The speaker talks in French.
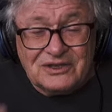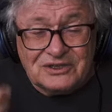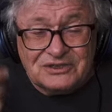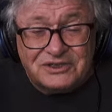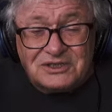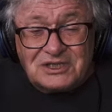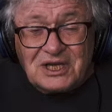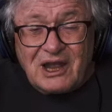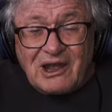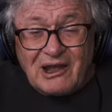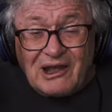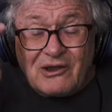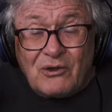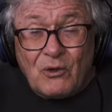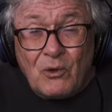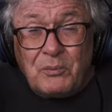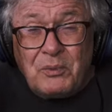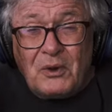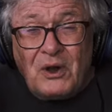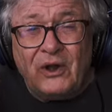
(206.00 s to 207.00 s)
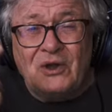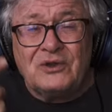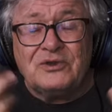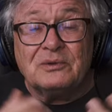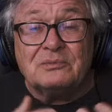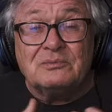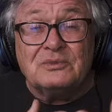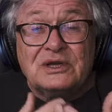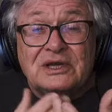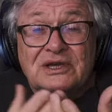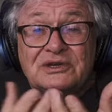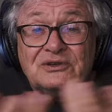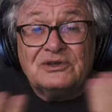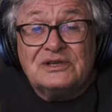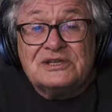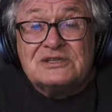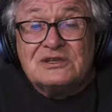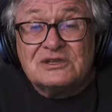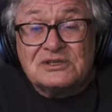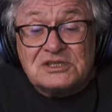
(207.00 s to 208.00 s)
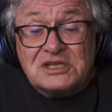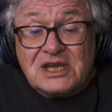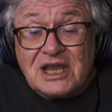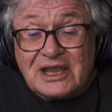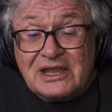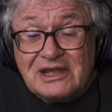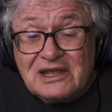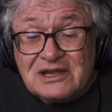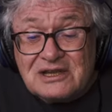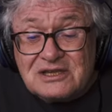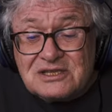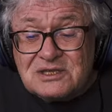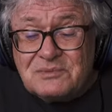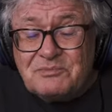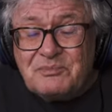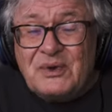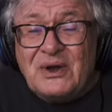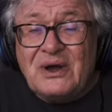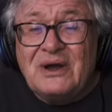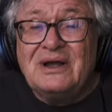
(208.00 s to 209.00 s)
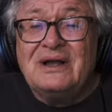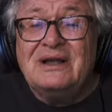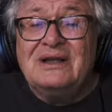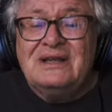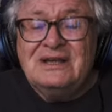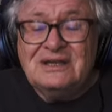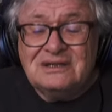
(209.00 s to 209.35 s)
déjà à comprendre. Moi, l'adolescence, j'ai rien, j'ai pas...